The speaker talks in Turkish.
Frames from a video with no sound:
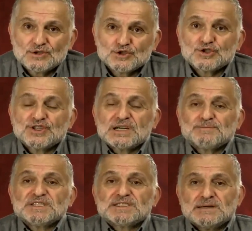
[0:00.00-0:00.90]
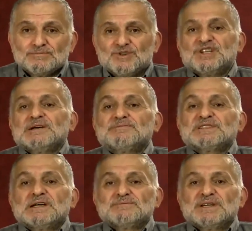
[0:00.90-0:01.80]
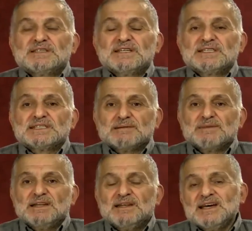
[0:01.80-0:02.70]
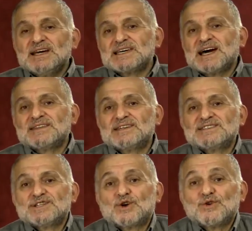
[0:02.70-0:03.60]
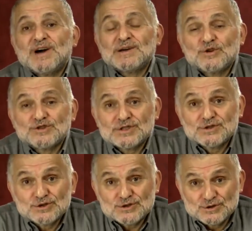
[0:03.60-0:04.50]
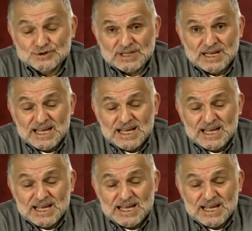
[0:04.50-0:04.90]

Şunu yapacağım, bunu yapacağım dediğiniz zaman kendinize güven gösteriyorsunuz.